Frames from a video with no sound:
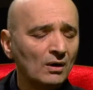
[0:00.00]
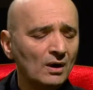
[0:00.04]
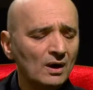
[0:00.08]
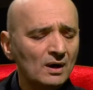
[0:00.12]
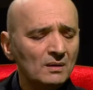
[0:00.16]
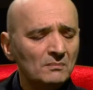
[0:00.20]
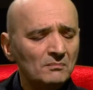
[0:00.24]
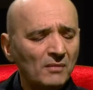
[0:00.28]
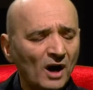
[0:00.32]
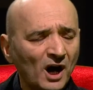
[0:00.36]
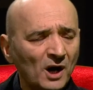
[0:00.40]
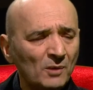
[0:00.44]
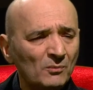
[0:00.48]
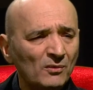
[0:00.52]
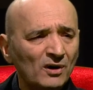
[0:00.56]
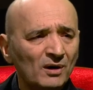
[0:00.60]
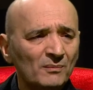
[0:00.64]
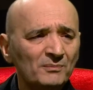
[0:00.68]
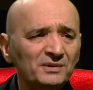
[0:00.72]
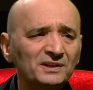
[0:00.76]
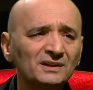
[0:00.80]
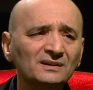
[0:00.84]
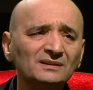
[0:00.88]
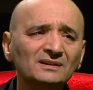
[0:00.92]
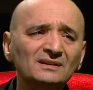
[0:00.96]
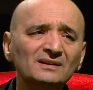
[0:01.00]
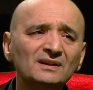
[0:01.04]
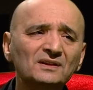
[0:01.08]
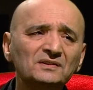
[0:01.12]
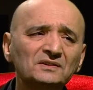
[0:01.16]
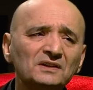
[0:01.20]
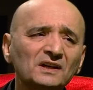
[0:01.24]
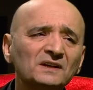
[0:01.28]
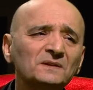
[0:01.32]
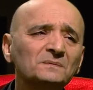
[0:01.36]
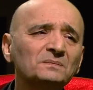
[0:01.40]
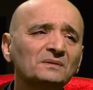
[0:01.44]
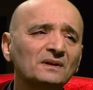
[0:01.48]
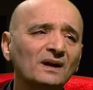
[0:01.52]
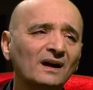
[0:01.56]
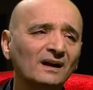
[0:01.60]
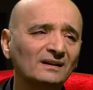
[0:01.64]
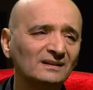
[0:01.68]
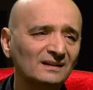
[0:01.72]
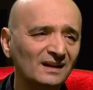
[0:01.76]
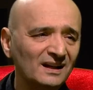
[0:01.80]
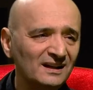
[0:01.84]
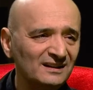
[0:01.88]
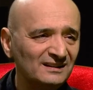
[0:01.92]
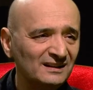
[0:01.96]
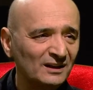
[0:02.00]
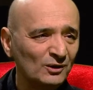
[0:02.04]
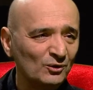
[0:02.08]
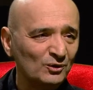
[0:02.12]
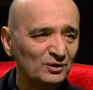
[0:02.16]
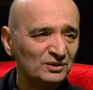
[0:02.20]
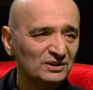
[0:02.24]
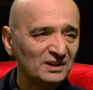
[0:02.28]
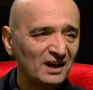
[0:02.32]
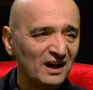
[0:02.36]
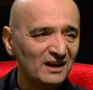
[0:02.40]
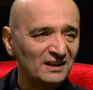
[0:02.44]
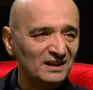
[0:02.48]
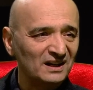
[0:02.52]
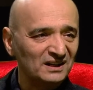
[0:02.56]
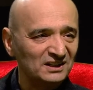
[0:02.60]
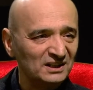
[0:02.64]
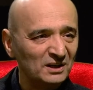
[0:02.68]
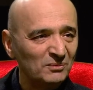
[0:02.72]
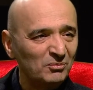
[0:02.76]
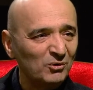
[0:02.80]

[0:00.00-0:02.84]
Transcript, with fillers: Hı. Bakma bir yanıyla Shakespeare'e kadar gider o hikayeler yapı